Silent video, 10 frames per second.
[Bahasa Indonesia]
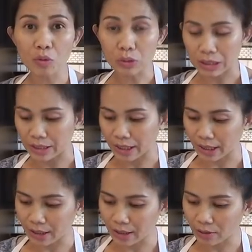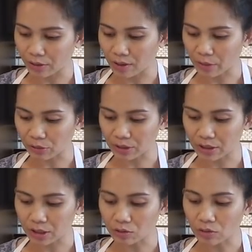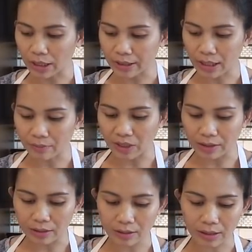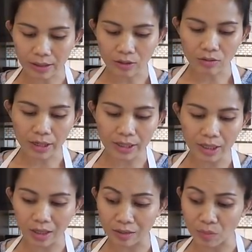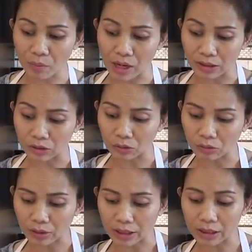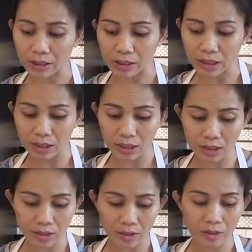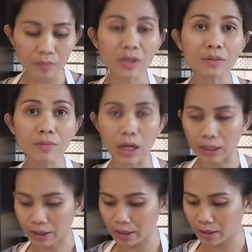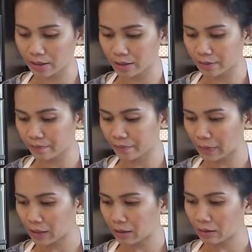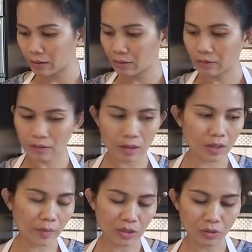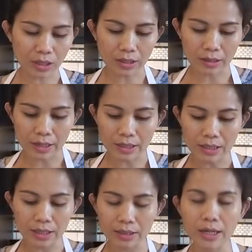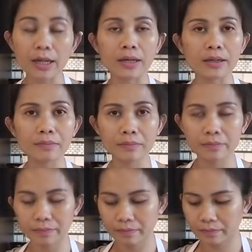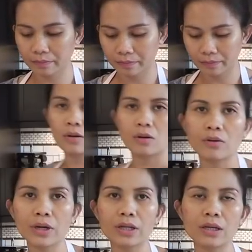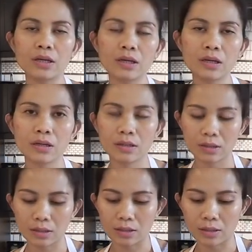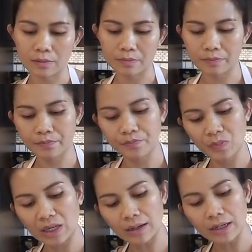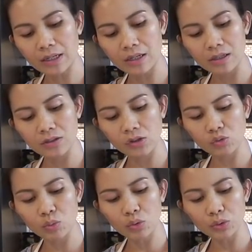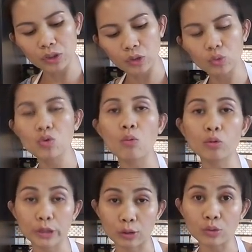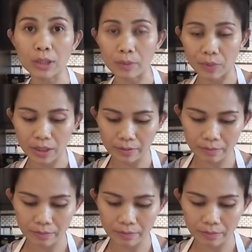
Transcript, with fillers: kuku saja ya. Lalu kita masukkan sedikit gula ke dalamnya karena gula ini yang akan membantu raginya berkembang ya. Oke, kita masukkan raginya ke dalam. Oke, ini um, raginya satu bungkus itu 21 gram ya.